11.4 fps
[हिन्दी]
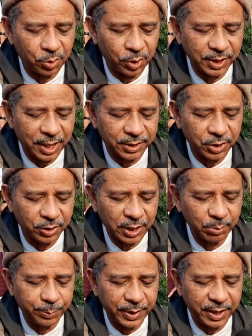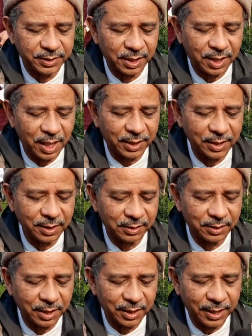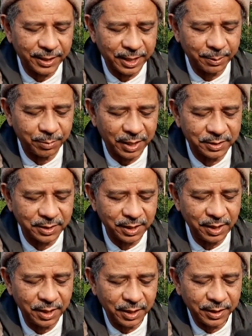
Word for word: 2014 में मेरी सरकार के सत्ता के आने के बाद से